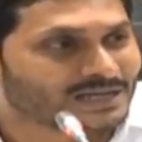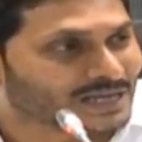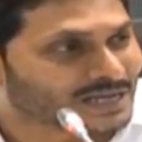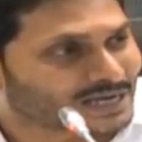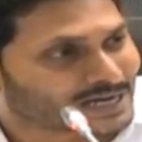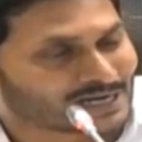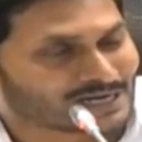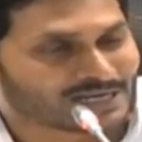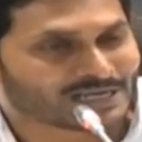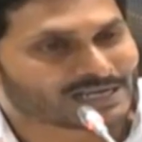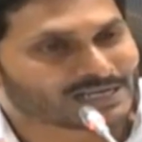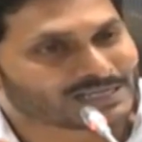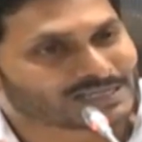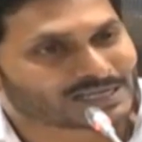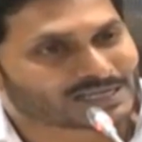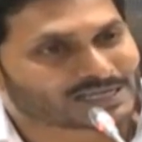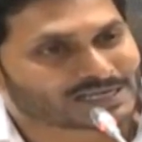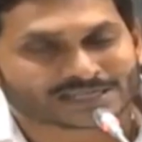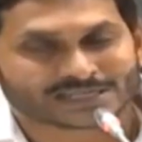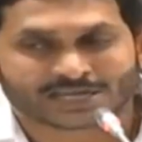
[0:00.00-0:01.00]
ఎక్కడైనా
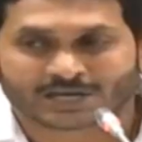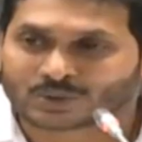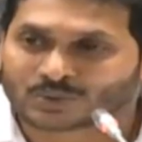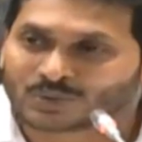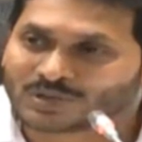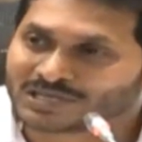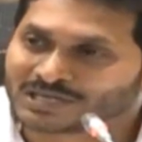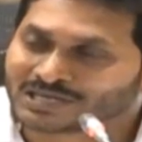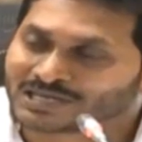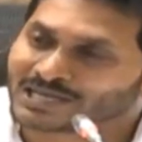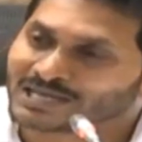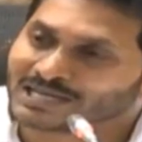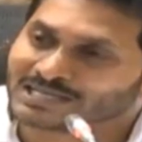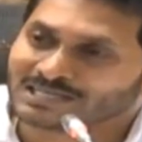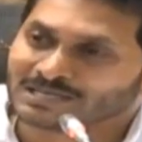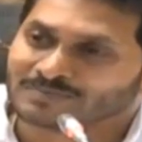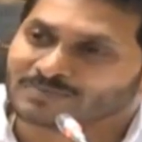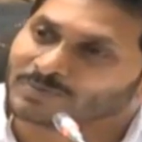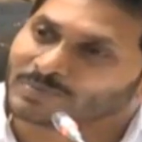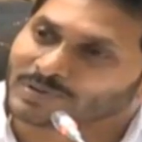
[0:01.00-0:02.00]
ఇంతకన్నా తక్కువే
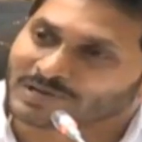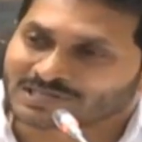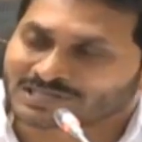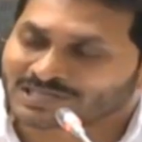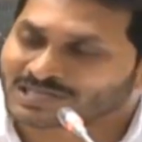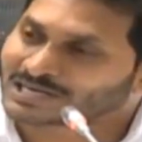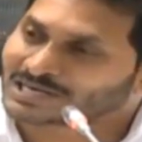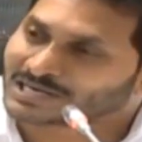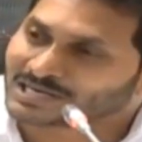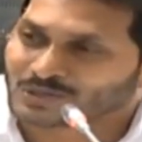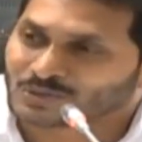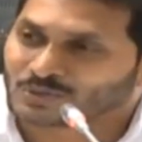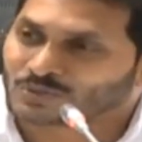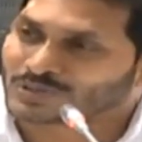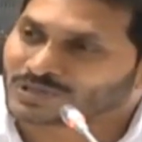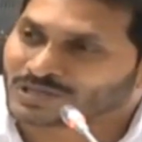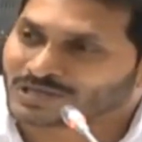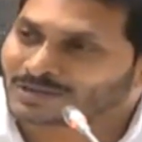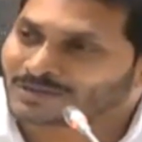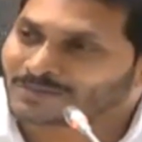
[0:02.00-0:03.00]
జరిగాయని చెప్పే పరిస్థితి ఎక్కడైనా ఉందా